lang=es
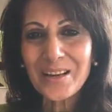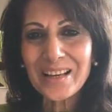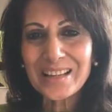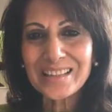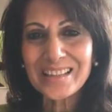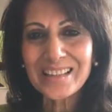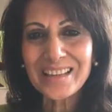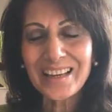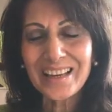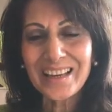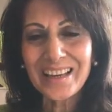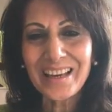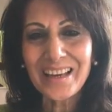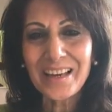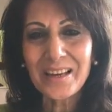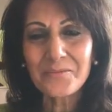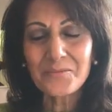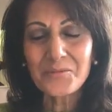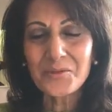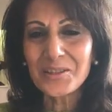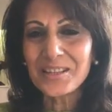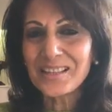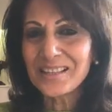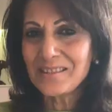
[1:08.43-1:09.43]
así que
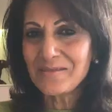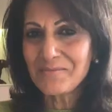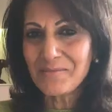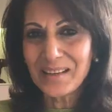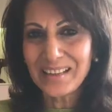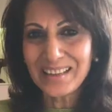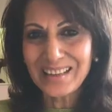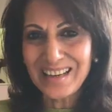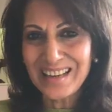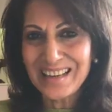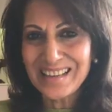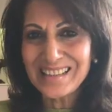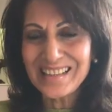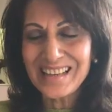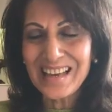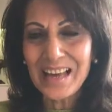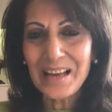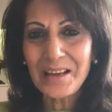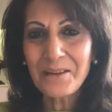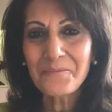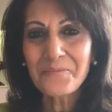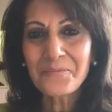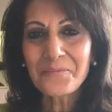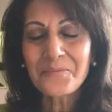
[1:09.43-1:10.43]
muchísimas gracias.